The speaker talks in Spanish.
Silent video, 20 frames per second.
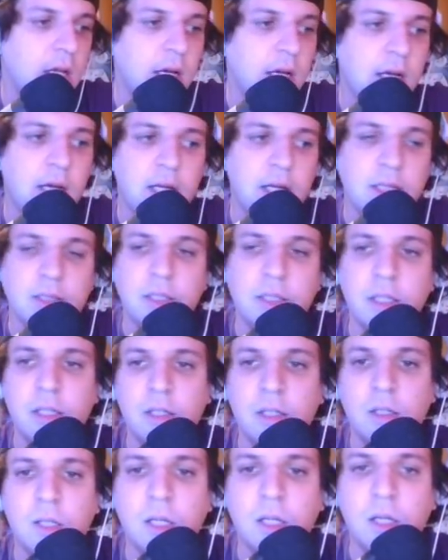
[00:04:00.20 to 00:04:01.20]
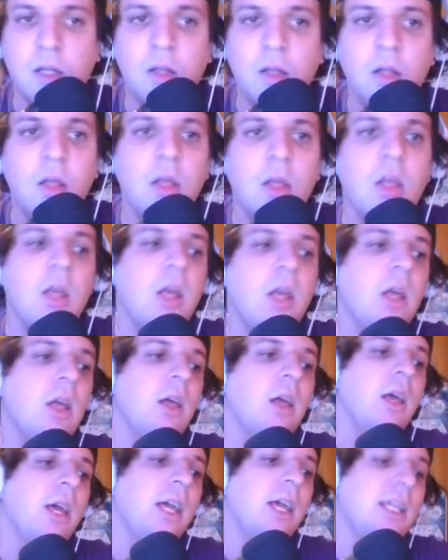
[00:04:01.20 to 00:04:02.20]
cárcel, que...
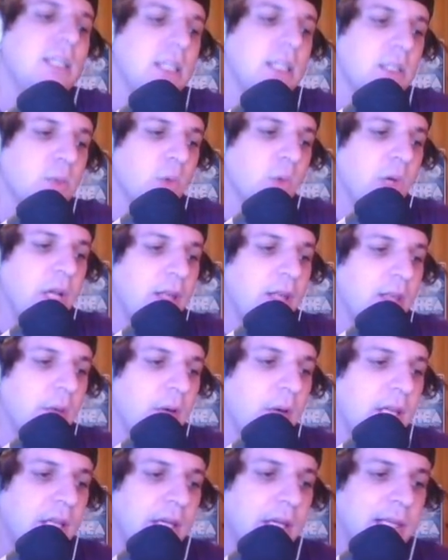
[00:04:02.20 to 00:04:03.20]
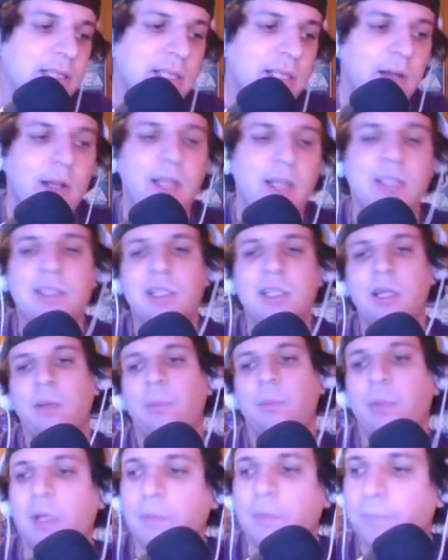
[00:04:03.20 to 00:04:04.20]
Ese es un gran debate que se habla
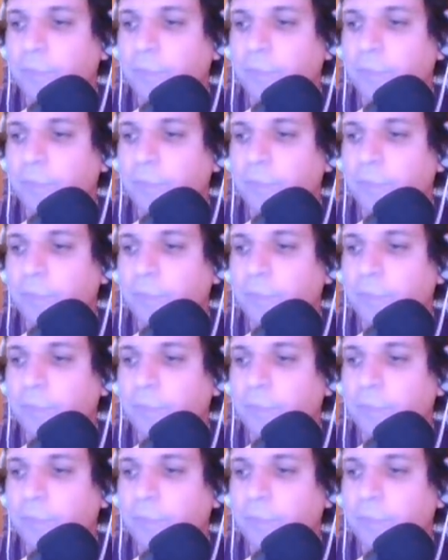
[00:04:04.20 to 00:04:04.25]
siempre.